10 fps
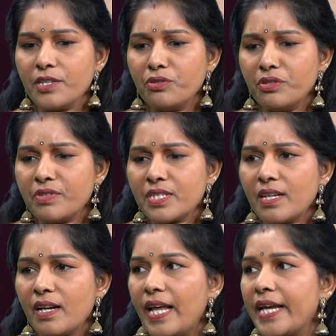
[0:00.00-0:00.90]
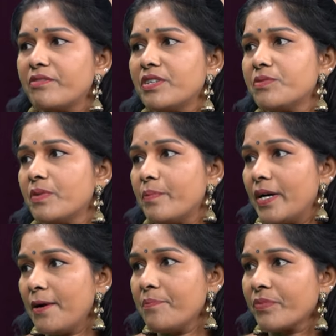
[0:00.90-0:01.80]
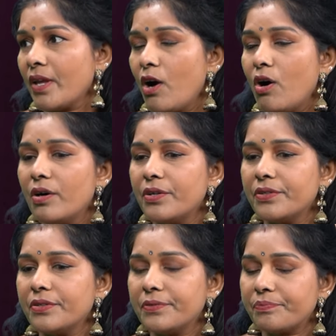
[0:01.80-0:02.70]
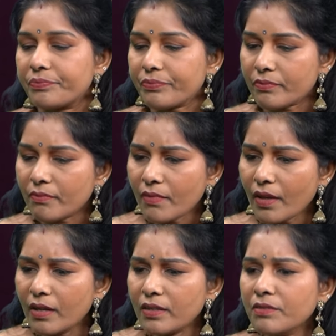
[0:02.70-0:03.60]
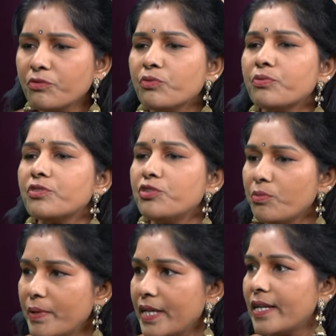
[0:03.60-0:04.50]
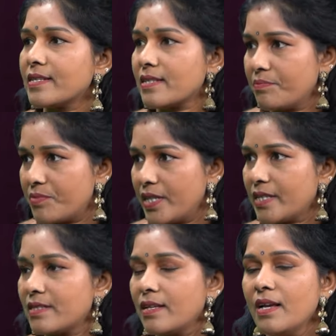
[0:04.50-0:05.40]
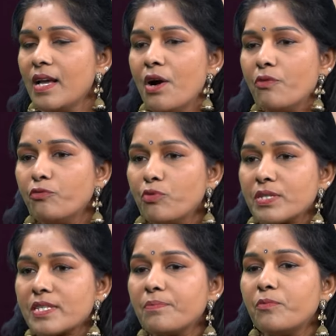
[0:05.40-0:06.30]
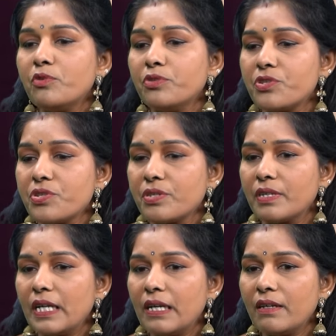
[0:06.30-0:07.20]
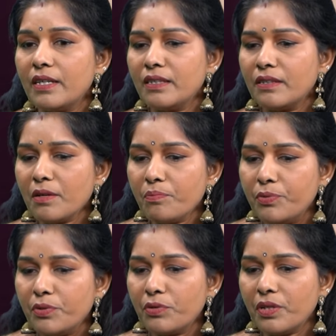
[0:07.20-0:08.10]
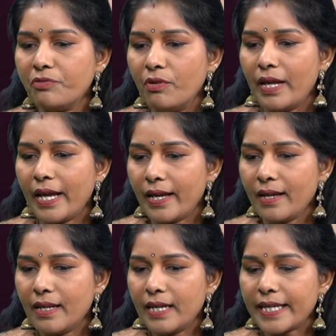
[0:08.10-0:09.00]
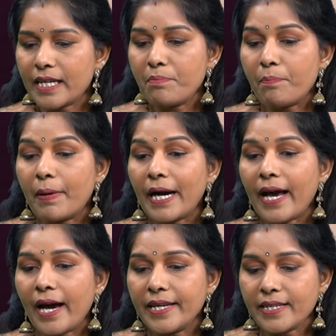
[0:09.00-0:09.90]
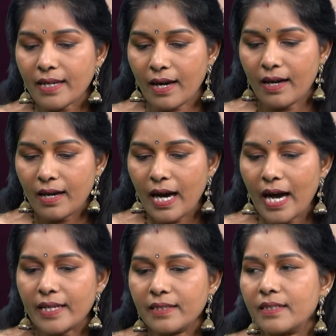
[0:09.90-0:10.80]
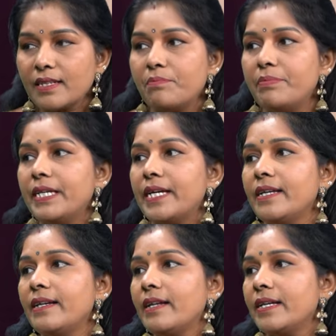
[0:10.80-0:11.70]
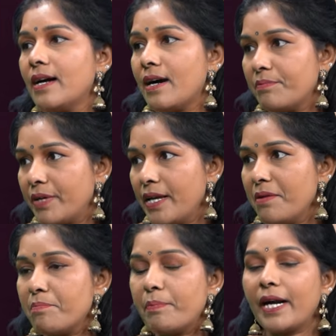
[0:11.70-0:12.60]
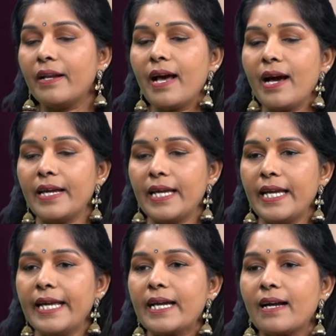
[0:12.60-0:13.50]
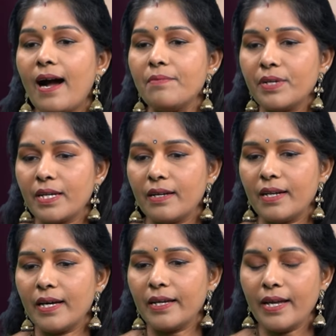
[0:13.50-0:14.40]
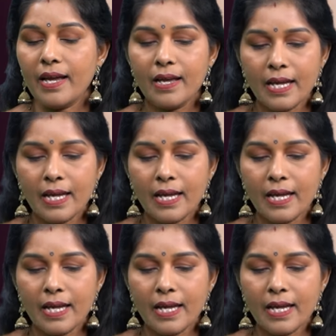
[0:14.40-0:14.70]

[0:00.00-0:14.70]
द यूनिवर्सल लैंग्वेज मम्मा और जो भी है सब्जेक्ट्स वो सब कुछ इतना ब्यूटीफुल है लेकिन पढ़ाई का आनंद कभी नहीं लिया हमने पढ़ना है एक काम करना है